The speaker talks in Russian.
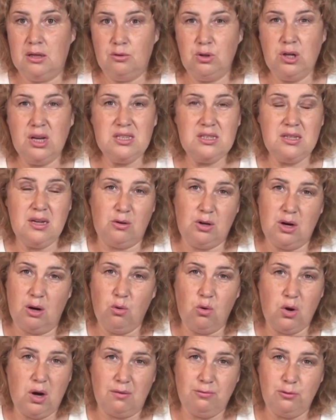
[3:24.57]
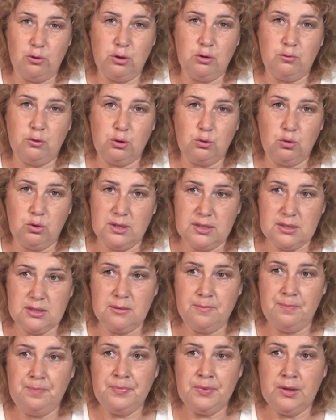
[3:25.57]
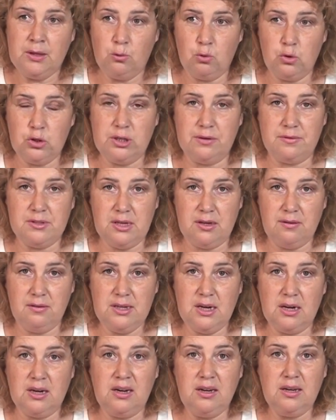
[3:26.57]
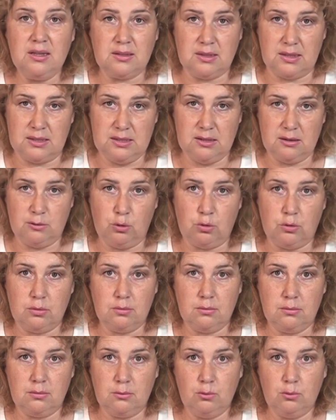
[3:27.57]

да я не знаю, как у кого, но вот у нас уже в деревнях редко делают,